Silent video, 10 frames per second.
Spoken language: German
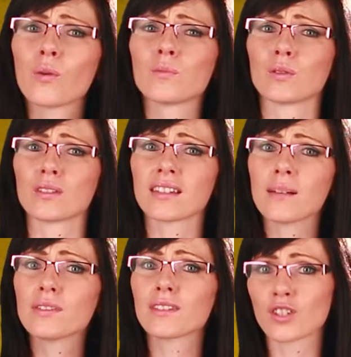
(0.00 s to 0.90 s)
um uns
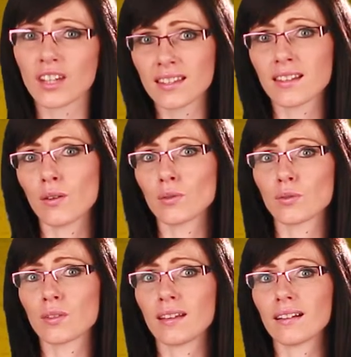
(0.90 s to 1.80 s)
selbst Scherze
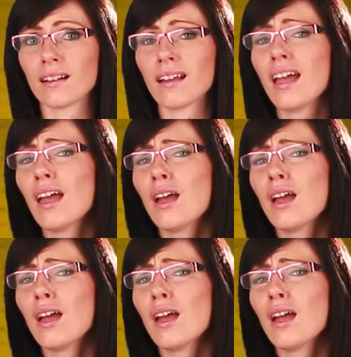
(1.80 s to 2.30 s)
auszudenken.